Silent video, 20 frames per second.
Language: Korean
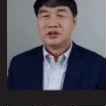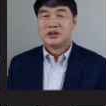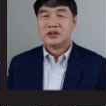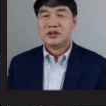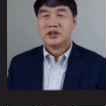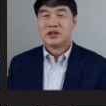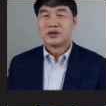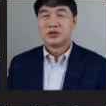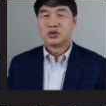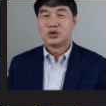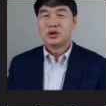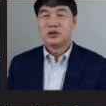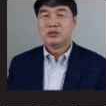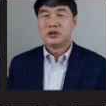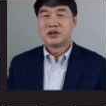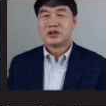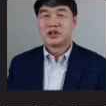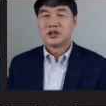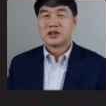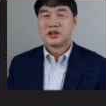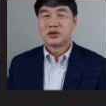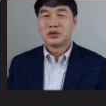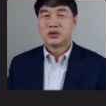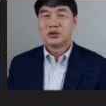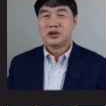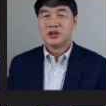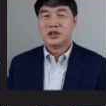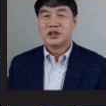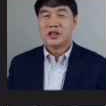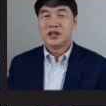예수님을 제대로
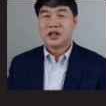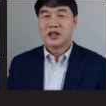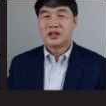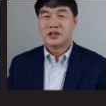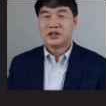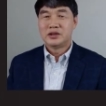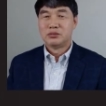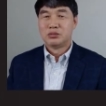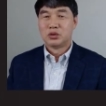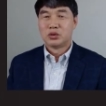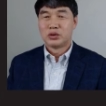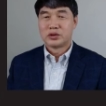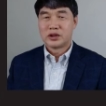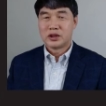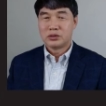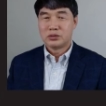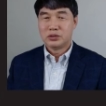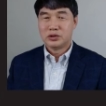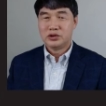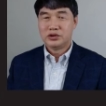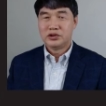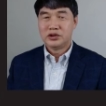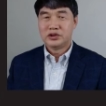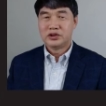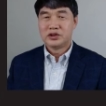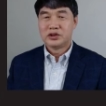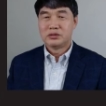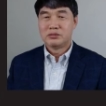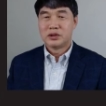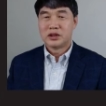이해하지 못하고
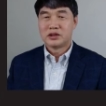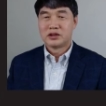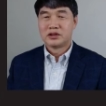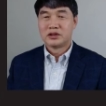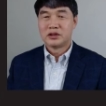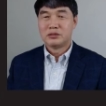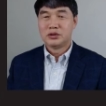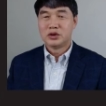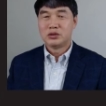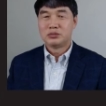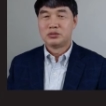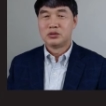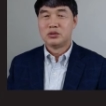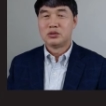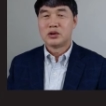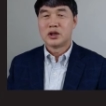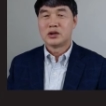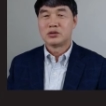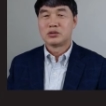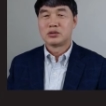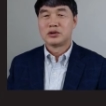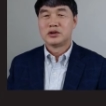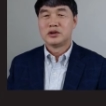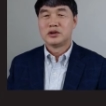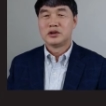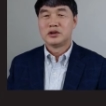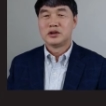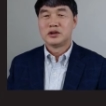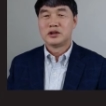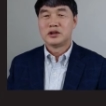있었지만 그럼에도 불구하고
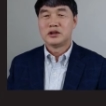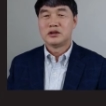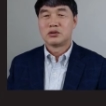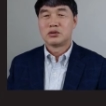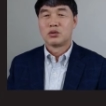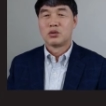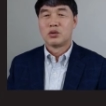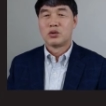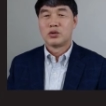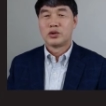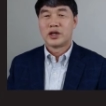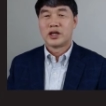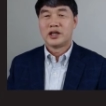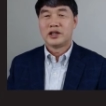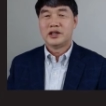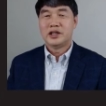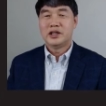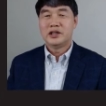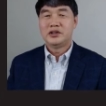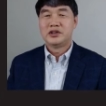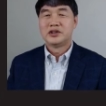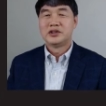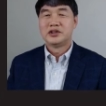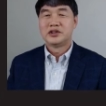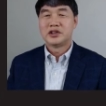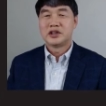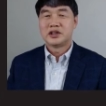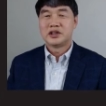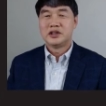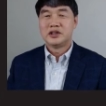그들은 고난의
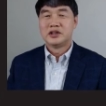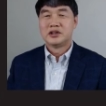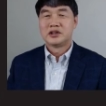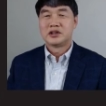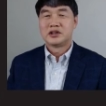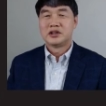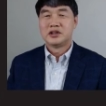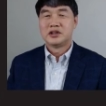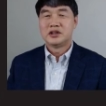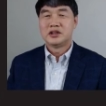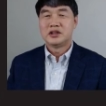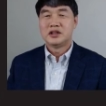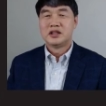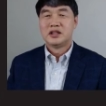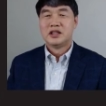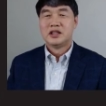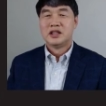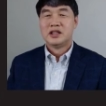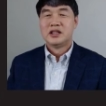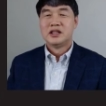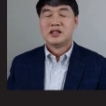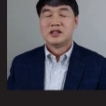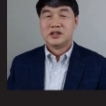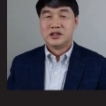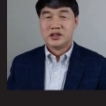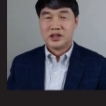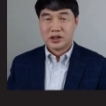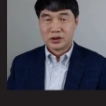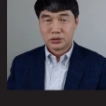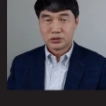현장이었던
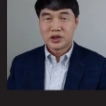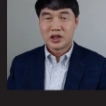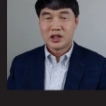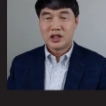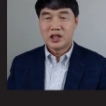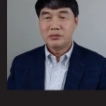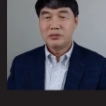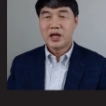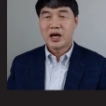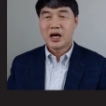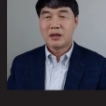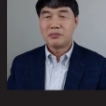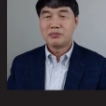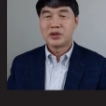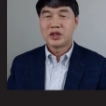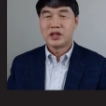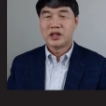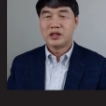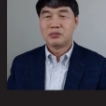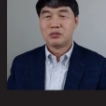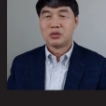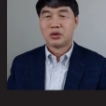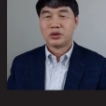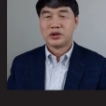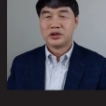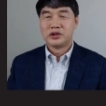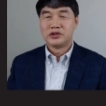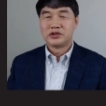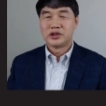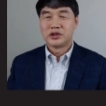예루살렘에 함께
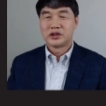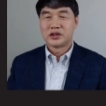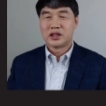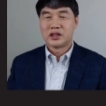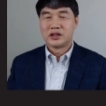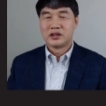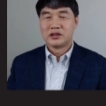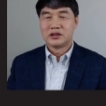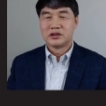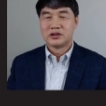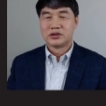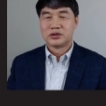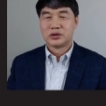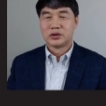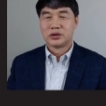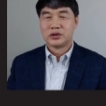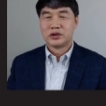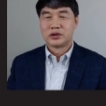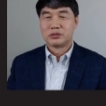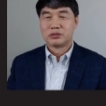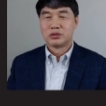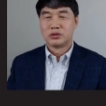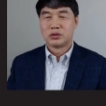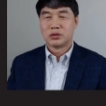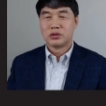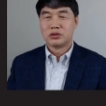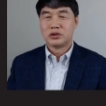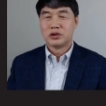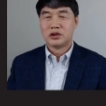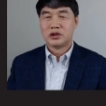모여 있었다는 거죠. 여러분
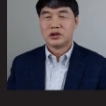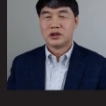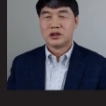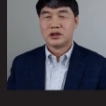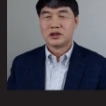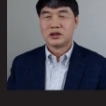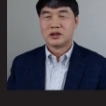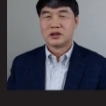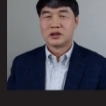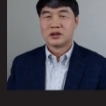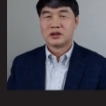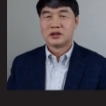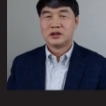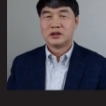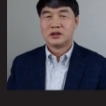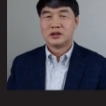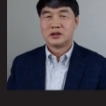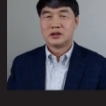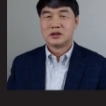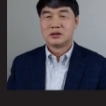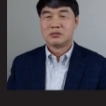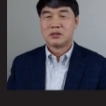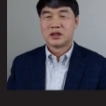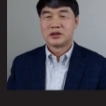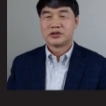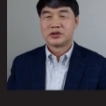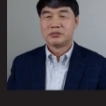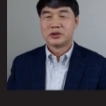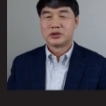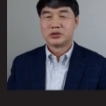오늘 어, 이
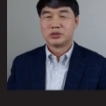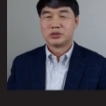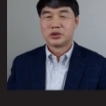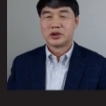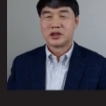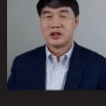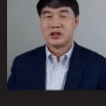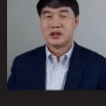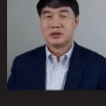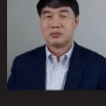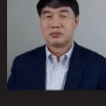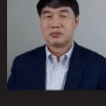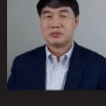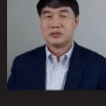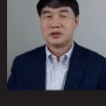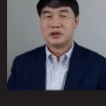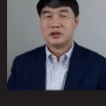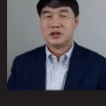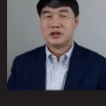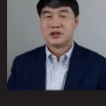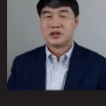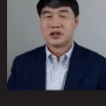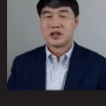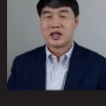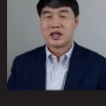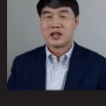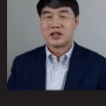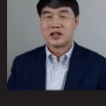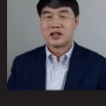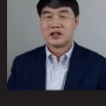말씀에서 우리가 읽지를
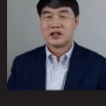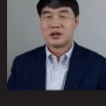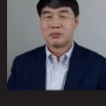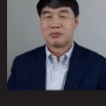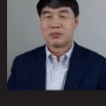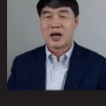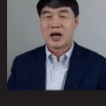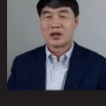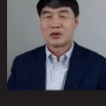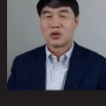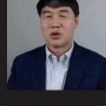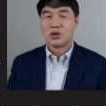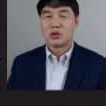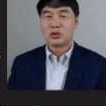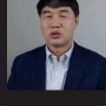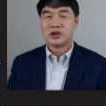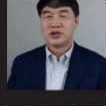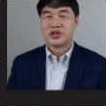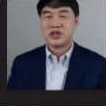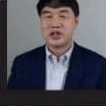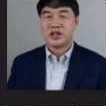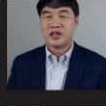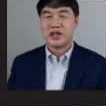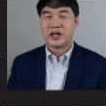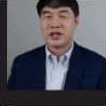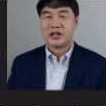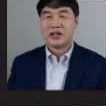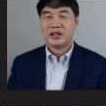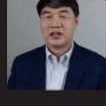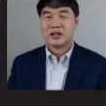않았는데 바로 그
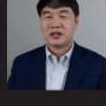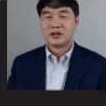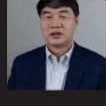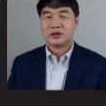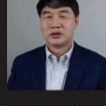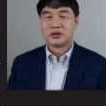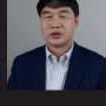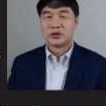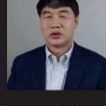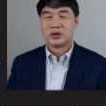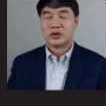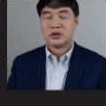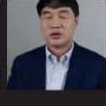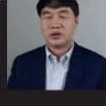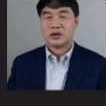전에 그죠?